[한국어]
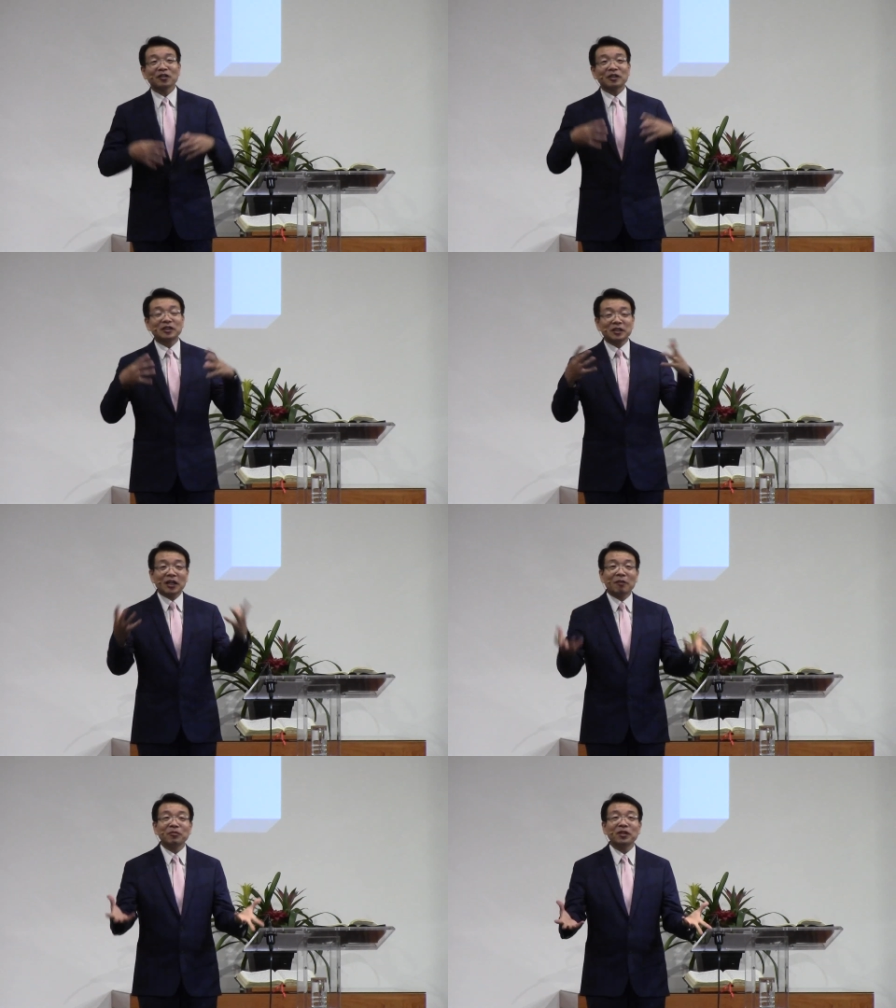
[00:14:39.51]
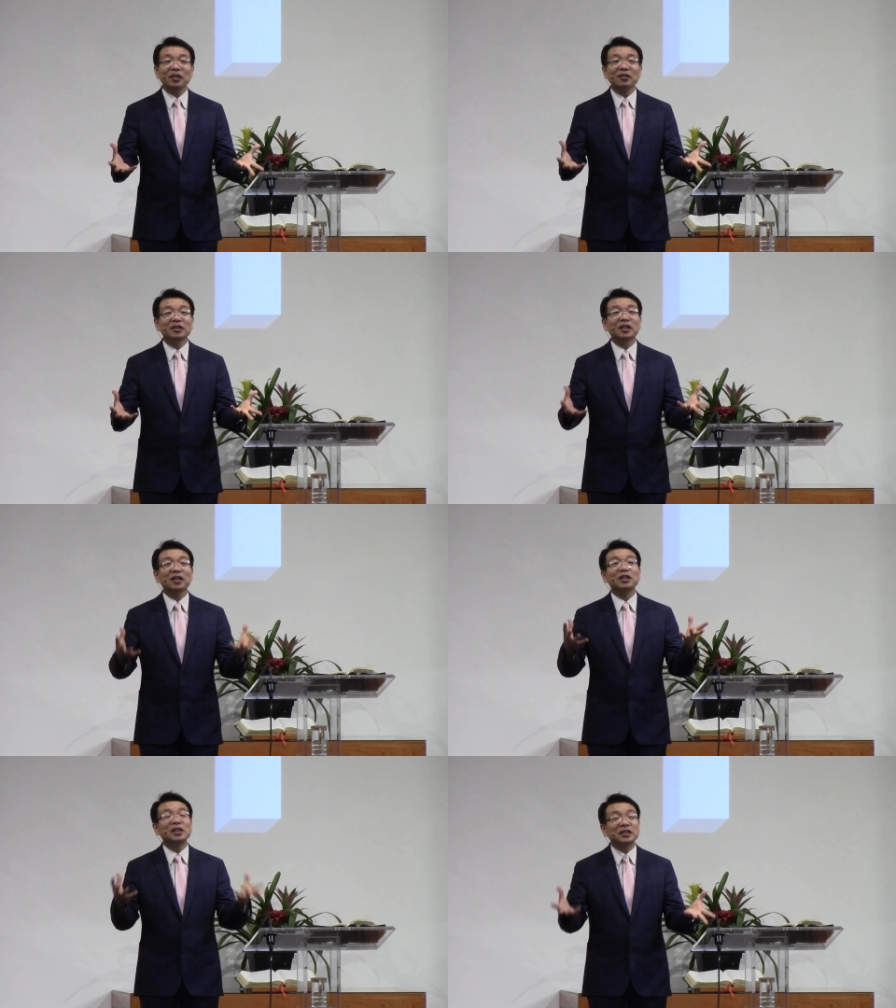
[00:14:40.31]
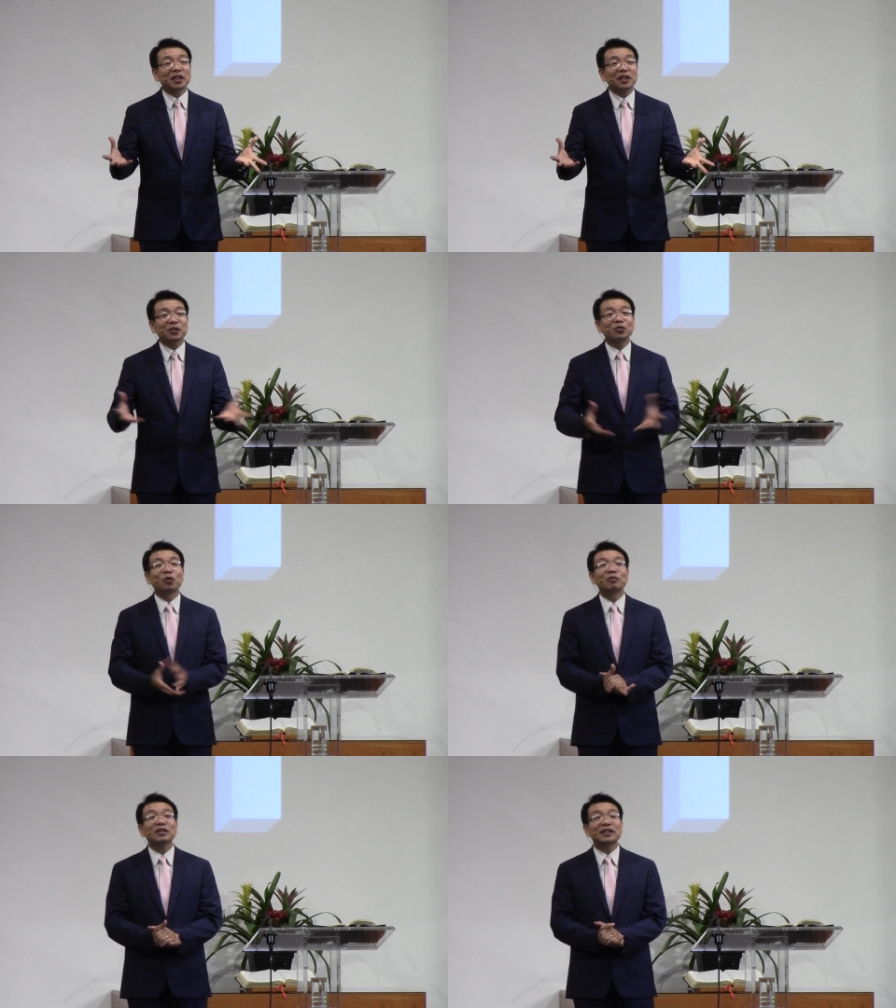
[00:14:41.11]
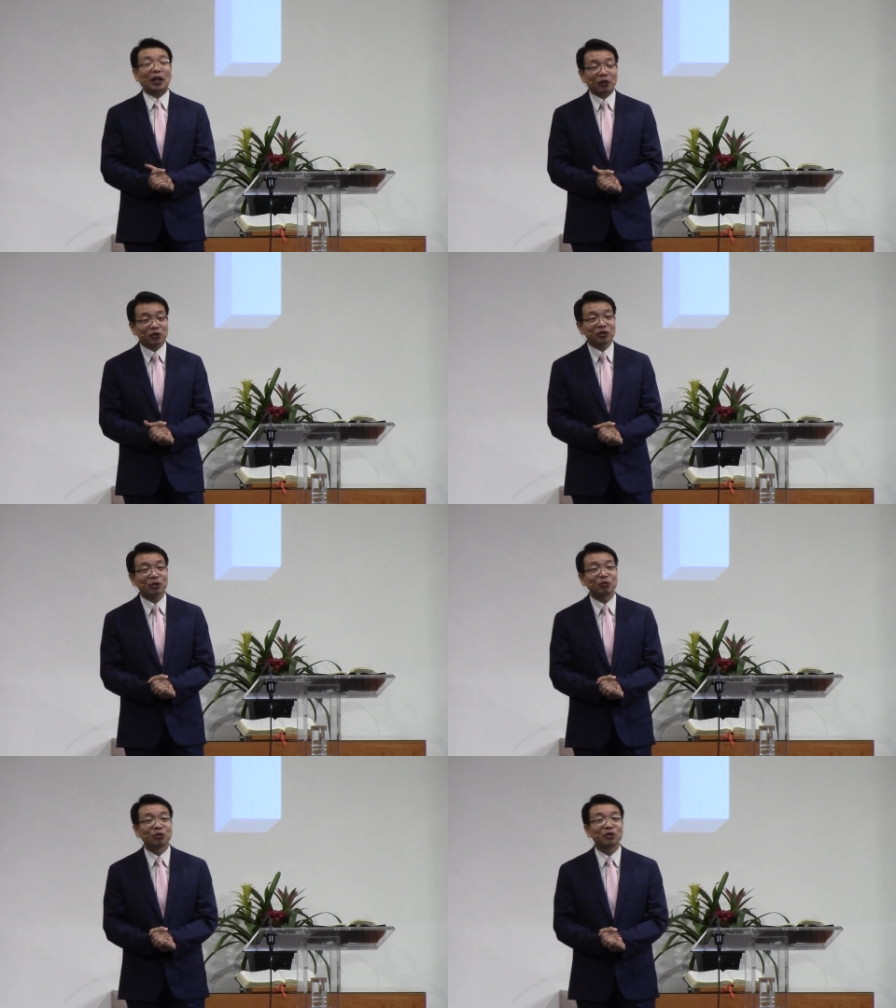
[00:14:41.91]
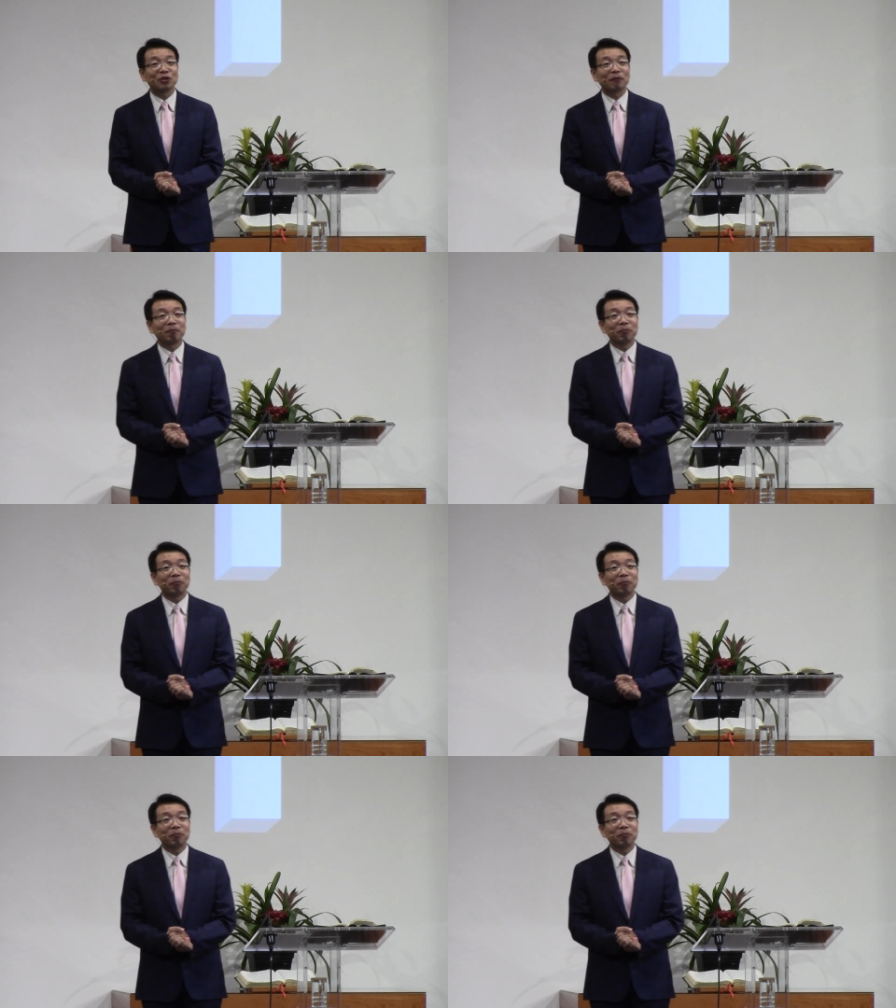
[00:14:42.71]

그 사람들에게는 그게 일상이고 너무나 자연스러운 거죠.